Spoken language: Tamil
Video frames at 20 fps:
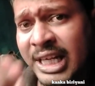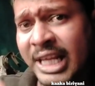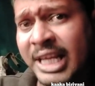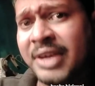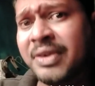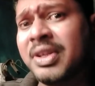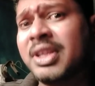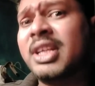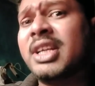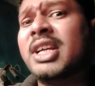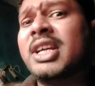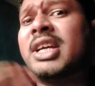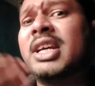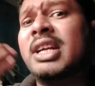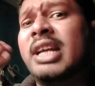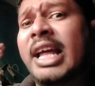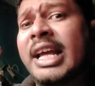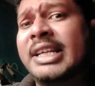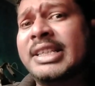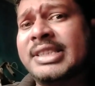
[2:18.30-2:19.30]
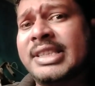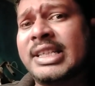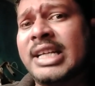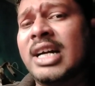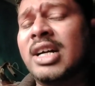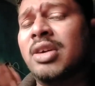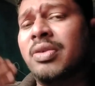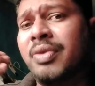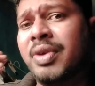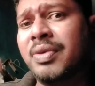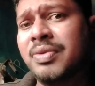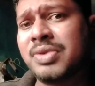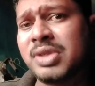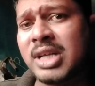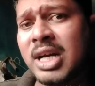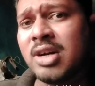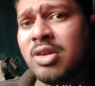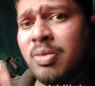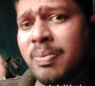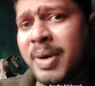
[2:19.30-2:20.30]
இன்றைக்கி வந்துட்டு லைக்ஸ்க்காகவும்
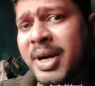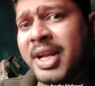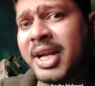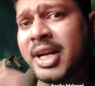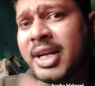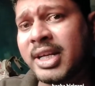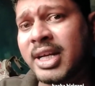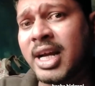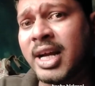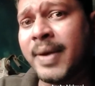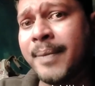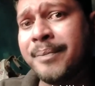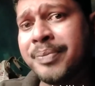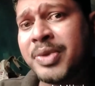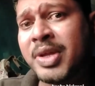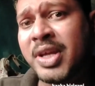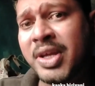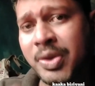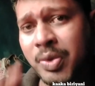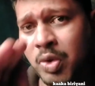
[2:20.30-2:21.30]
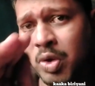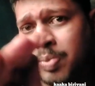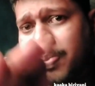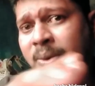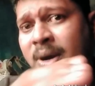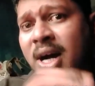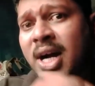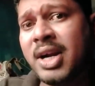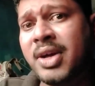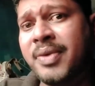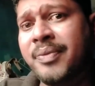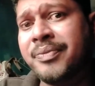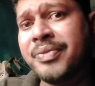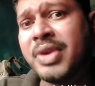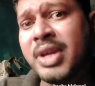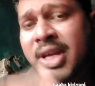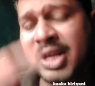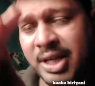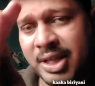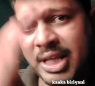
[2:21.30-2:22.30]
வியூஸ்க்காகவும் பண்ணிக்கிட்டு இருக்காங்க இது ஒரு பாடம்
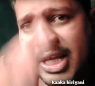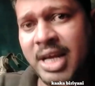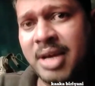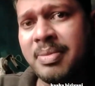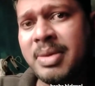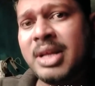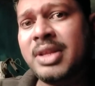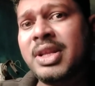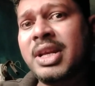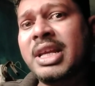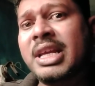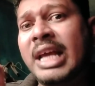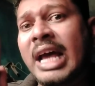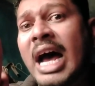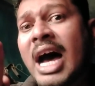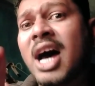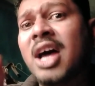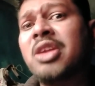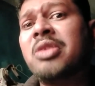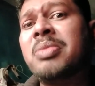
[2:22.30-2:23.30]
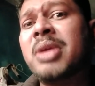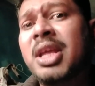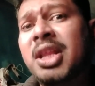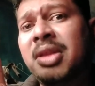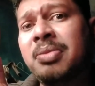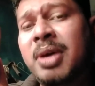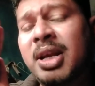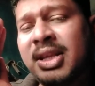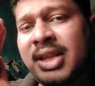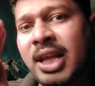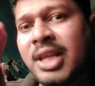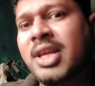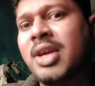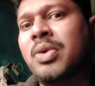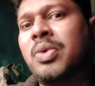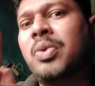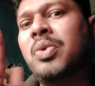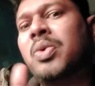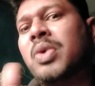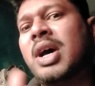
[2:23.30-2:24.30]
இதே மாதிரி யாருமே இந்த மாதிரி
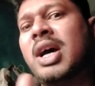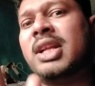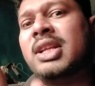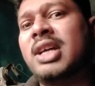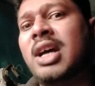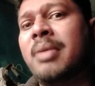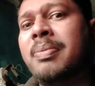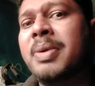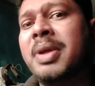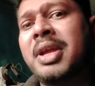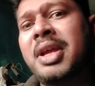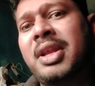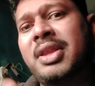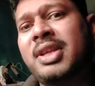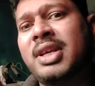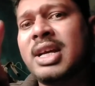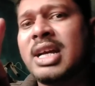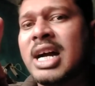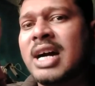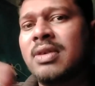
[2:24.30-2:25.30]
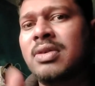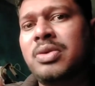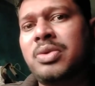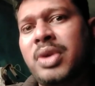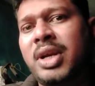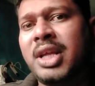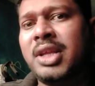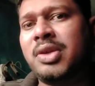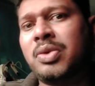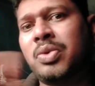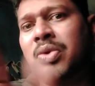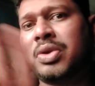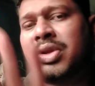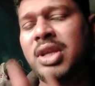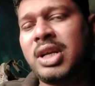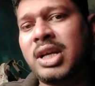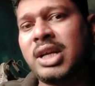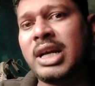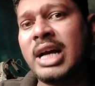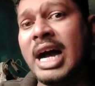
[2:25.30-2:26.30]
செய்யக்கூடாது அப்படிங்கிறதுக்கு காவல்துறை இது
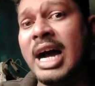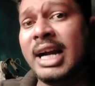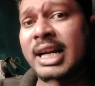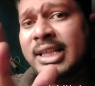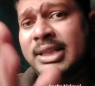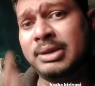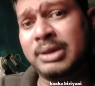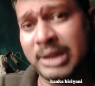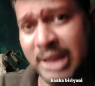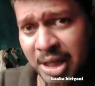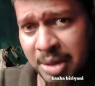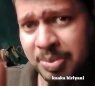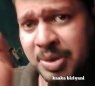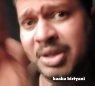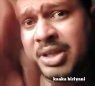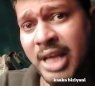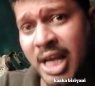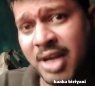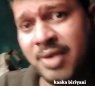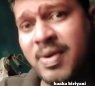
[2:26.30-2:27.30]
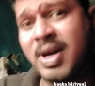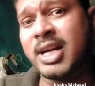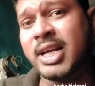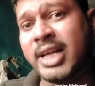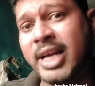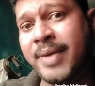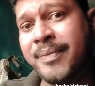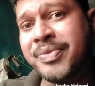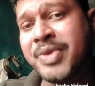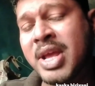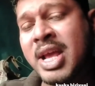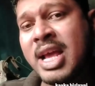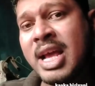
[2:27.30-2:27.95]
கொடுத்துருக்கு ஆனால் திருப்பி செய்வானுங்க